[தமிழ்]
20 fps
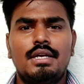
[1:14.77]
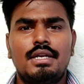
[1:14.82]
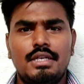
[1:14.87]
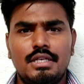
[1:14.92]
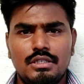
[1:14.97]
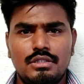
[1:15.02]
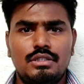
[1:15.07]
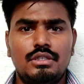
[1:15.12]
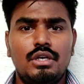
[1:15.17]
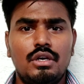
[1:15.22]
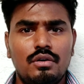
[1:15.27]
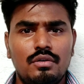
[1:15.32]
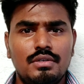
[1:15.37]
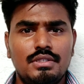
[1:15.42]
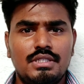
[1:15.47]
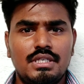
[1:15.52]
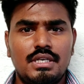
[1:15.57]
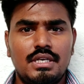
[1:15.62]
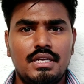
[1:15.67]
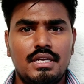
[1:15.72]
நீங்கள் ஜியோ
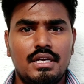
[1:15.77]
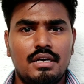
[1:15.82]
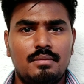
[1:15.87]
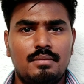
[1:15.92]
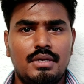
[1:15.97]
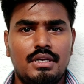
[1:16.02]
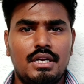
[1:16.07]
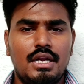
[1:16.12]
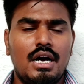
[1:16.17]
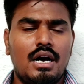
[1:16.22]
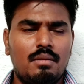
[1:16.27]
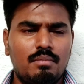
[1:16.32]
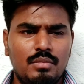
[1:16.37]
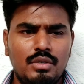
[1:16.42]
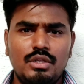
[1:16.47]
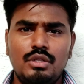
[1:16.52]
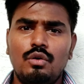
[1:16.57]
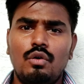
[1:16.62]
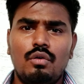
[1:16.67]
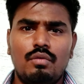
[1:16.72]
வச்சுருக்கீங்க அப்படின்னா
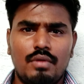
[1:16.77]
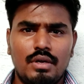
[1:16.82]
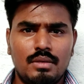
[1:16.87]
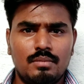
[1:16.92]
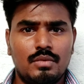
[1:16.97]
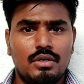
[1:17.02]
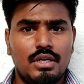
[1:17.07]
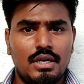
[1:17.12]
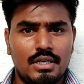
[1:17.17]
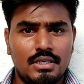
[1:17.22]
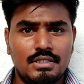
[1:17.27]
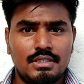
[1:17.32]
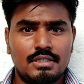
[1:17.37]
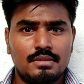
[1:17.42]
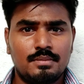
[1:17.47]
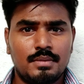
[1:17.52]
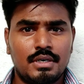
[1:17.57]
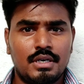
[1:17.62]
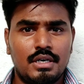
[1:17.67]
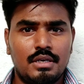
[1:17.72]
ஐம்பத்தி ஒரு ரூபாய்க்கு மட்டும்
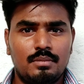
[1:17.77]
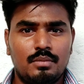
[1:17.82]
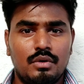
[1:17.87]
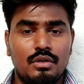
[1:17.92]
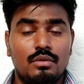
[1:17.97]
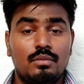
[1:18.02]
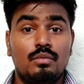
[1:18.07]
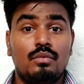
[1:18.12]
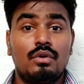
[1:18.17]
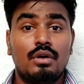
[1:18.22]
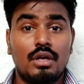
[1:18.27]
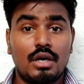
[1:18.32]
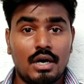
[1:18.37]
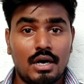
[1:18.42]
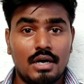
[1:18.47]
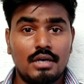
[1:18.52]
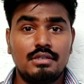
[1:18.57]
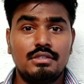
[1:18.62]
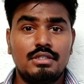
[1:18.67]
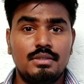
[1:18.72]
ரீசார்ஜ் பண்ணாலே போதும்
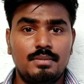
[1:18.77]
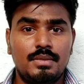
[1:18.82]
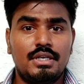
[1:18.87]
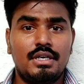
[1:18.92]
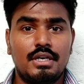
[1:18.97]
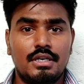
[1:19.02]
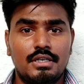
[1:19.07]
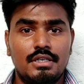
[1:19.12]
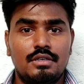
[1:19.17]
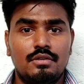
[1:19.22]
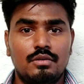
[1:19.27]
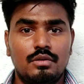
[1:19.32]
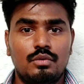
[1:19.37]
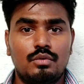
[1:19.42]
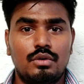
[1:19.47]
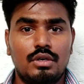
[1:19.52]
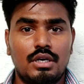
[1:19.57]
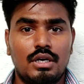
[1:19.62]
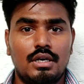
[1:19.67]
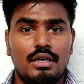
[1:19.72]
உங்களுக்கு ஆறு ஜிபி இன்டர்நெட்
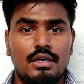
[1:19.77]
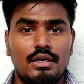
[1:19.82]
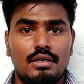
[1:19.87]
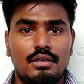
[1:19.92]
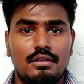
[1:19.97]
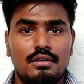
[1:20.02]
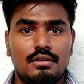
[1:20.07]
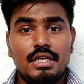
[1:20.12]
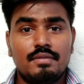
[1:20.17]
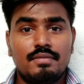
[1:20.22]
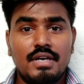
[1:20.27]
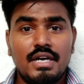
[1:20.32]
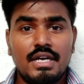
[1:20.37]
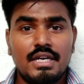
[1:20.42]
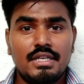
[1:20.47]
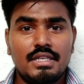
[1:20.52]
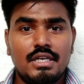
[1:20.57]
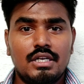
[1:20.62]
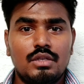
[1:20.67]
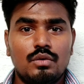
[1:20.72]
வந்து கொடுக்காங்க
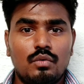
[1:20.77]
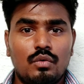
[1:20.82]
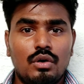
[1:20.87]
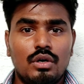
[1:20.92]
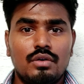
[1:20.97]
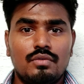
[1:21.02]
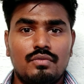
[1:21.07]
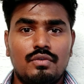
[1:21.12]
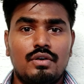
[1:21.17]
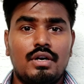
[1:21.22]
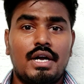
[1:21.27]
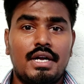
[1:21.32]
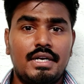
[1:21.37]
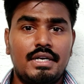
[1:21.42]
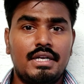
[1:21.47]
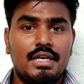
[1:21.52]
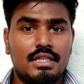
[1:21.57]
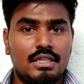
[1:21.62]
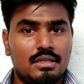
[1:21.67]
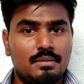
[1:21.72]
வேறு ஏதாவது ஓடோஃபோன்
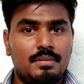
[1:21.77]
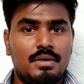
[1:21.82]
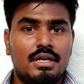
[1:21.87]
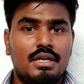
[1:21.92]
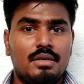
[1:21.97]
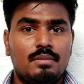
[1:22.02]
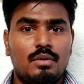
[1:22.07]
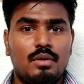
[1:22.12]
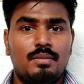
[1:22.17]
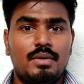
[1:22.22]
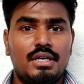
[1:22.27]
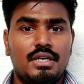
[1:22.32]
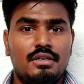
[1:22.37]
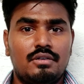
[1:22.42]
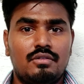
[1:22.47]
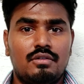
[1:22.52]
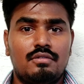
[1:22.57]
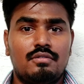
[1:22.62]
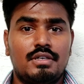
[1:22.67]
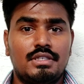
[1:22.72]
ஐடியா இந்த மாதிரி மொபைல்
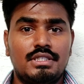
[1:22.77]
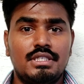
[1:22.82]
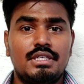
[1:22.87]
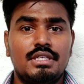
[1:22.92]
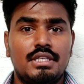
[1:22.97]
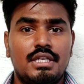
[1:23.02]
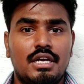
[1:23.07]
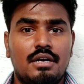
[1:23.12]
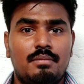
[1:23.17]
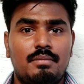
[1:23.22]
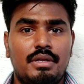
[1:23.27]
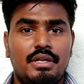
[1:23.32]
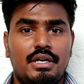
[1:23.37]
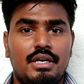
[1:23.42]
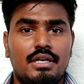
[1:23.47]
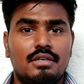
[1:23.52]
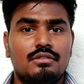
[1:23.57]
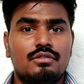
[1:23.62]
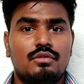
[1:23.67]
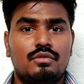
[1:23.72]
நெட்ஒர்க் வச்சுருந்தீங்க
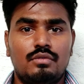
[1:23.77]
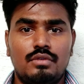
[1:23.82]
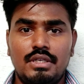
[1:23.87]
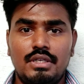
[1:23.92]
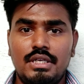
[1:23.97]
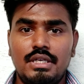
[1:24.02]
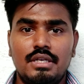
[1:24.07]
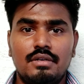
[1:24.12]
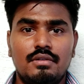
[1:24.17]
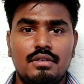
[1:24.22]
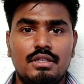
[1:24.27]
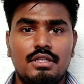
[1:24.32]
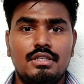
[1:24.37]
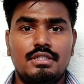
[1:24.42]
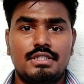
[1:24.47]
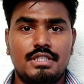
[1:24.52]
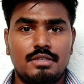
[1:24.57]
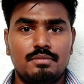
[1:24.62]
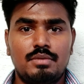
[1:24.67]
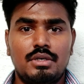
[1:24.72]
அப்படின்னா ஸோ நீங்கள்
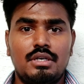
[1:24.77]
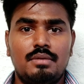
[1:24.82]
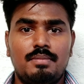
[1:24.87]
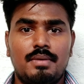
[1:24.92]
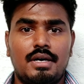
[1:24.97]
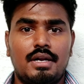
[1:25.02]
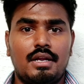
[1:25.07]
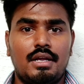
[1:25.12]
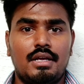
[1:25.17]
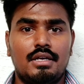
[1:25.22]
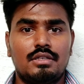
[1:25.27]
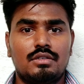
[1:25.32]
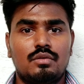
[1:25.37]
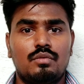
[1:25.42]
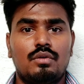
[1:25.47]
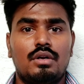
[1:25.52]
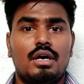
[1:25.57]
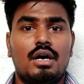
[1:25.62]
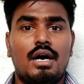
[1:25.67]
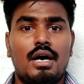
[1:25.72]
வந்து செக் பண்ணி பாருங்கள் ஸோ
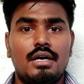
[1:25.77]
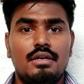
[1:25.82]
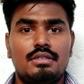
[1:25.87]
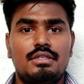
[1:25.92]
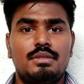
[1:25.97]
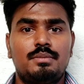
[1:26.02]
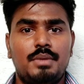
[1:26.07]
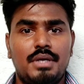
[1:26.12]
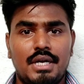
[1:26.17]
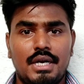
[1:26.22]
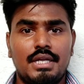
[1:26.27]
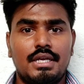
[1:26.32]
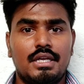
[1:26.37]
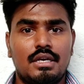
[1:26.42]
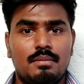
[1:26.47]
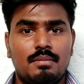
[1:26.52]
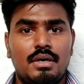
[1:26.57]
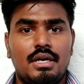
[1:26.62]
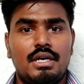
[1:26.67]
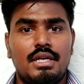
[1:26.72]
உங்களுக்கு ஆறு ஜிபி
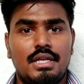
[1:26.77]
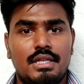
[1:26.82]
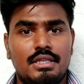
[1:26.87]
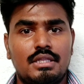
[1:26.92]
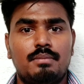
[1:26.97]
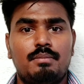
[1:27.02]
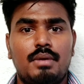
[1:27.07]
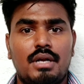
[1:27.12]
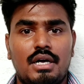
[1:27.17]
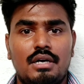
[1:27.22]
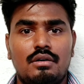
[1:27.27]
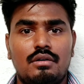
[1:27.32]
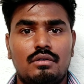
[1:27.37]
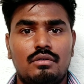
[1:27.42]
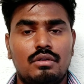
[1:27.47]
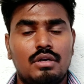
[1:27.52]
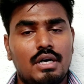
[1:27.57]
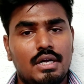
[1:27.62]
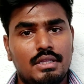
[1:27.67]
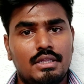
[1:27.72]
கிடைக்கிற மாதிரி எந்த பிளான்
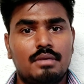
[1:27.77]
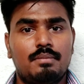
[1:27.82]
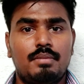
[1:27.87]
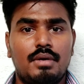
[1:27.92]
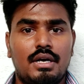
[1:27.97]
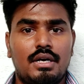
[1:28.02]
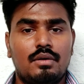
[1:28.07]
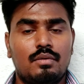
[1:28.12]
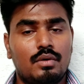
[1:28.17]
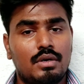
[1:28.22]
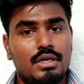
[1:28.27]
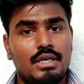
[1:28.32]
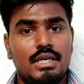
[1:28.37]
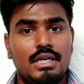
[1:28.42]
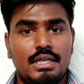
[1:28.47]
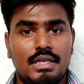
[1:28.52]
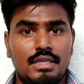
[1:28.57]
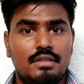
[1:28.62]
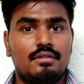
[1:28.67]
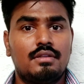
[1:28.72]
இருக்குதோ அந்த பிளானை
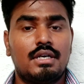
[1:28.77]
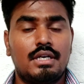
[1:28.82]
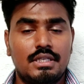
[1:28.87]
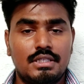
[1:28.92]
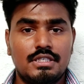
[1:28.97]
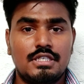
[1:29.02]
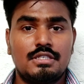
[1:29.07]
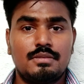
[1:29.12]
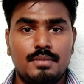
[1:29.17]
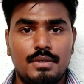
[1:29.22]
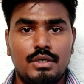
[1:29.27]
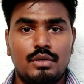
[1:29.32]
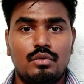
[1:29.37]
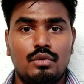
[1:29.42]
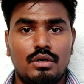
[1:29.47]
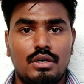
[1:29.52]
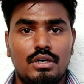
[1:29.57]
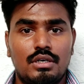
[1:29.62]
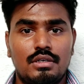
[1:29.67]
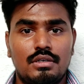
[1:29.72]
உடனே நீங்கள் வந்து ரீசார்ஜ்
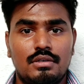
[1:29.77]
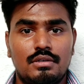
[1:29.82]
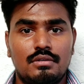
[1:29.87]
பண்ணிக்கோங்க